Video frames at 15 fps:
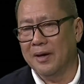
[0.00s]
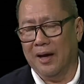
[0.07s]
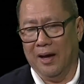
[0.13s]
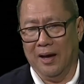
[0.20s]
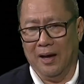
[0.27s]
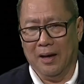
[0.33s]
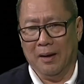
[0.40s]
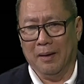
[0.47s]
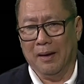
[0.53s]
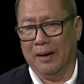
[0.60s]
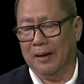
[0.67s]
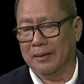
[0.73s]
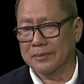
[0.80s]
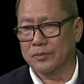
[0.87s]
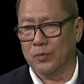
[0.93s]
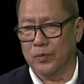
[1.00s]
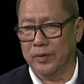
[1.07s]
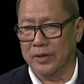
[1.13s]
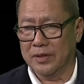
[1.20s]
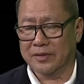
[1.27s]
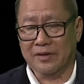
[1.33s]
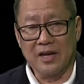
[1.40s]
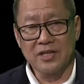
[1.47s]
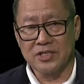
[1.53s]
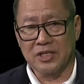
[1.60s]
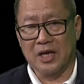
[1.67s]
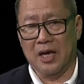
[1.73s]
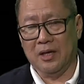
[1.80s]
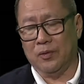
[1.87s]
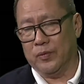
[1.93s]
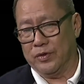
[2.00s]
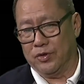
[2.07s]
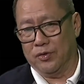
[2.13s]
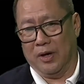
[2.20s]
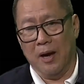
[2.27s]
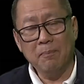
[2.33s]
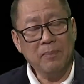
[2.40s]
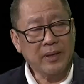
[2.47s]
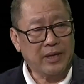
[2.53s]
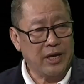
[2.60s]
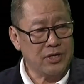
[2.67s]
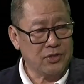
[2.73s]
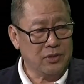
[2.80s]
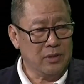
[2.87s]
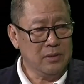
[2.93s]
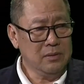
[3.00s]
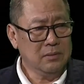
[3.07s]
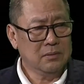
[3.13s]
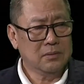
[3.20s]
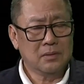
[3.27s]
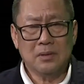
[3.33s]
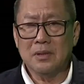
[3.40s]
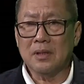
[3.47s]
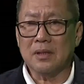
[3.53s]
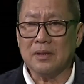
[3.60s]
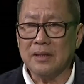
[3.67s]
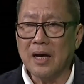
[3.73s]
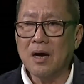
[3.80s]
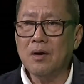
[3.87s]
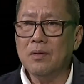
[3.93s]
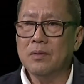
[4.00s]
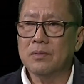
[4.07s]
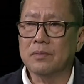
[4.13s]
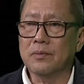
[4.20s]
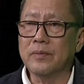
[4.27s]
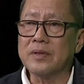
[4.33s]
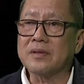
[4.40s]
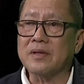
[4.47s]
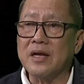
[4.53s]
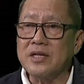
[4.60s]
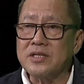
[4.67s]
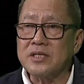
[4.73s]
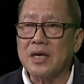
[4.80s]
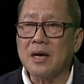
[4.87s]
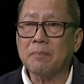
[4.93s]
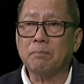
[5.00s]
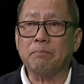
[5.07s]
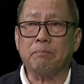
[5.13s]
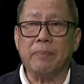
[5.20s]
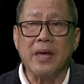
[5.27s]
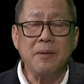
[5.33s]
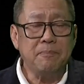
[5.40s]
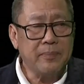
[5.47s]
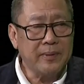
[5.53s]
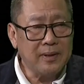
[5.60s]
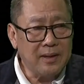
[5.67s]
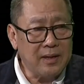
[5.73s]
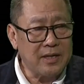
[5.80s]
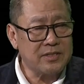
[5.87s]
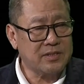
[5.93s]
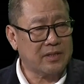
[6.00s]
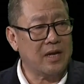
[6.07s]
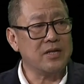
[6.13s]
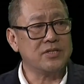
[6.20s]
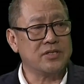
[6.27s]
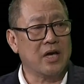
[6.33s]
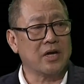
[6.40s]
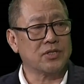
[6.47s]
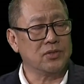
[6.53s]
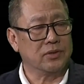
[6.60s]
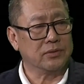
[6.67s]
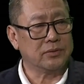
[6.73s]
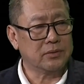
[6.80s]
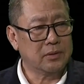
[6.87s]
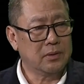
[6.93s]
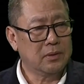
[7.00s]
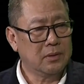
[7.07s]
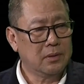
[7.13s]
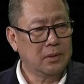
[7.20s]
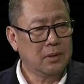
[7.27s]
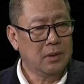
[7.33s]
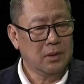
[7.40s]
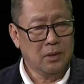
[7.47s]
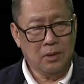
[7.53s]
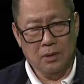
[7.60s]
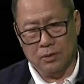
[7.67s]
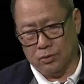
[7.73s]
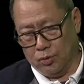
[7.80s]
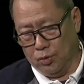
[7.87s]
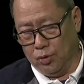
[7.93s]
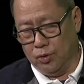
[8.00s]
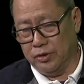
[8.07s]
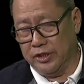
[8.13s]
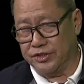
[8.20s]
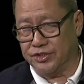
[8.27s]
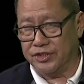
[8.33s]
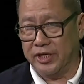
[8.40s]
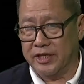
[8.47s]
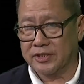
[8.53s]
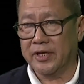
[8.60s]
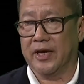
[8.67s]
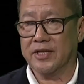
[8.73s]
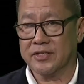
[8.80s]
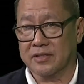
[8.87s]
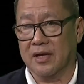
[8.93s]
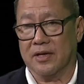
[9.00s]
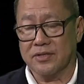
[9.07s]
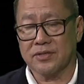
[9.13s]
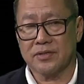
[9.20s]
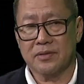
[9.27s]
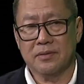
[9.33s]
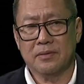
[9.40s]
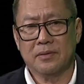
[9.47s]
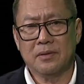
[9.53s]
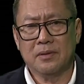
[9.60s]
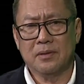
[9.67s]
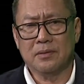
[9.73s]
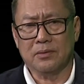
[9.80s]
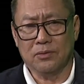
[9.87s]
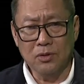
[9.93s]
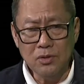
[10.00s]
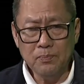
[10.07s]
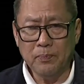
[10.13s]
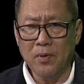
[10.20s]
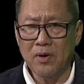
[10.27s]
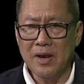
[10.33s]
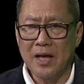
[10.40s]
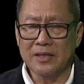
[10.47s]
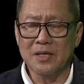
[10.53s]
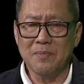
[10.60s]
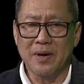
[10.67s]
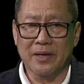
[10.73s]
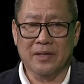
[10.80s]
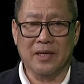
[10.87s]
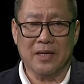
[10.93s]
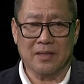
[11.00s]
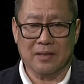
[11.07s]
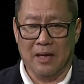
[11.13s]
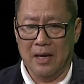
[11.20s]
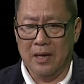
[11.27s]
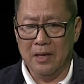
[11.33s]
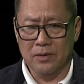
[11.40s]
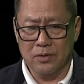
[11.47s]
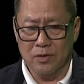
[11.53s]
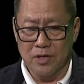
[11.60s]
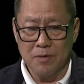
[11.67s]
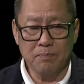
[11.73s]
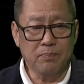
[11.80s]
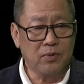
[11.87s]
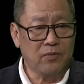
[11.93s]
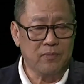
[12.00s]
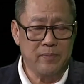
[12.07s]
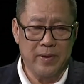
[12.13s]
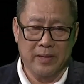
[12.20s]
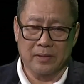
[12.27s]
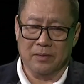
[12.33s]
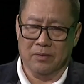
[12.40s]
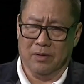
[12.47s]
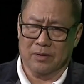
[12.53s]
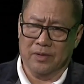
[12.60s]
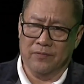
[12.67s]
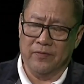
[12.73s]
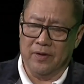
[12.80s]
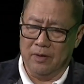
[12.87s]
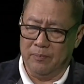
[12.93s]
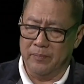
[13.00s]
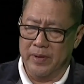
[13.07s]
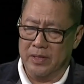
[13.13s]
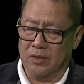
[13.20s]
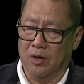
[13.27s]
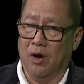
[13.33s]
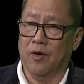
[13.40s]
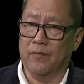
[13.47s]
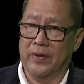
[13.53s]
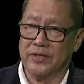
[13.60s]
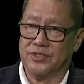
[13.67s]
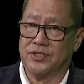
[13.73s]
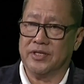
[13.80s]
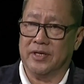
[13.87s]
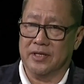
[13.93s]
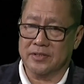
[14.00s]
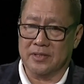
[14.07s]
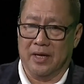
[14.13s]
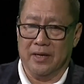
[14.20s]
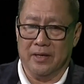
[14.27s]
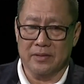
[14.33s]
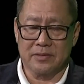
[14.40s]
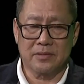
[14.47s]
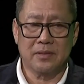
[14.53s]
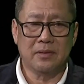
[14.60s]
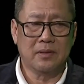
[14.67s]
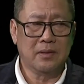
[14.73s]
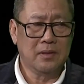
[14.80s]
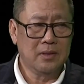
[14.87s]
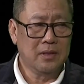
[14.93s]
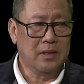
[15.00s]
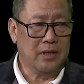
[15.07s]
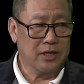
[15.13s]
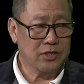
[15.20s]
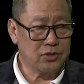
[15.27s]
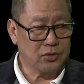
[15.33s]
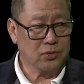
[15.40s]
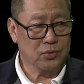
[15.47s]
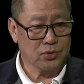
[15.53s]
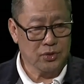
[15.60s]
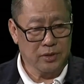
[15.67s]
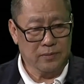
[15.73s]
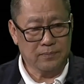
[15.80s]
uh, we transact with your application. Now, we transact paperless transaction. Okay. Through the GSI touch doon po natin makikita yung improvement or development of a GSIS institution.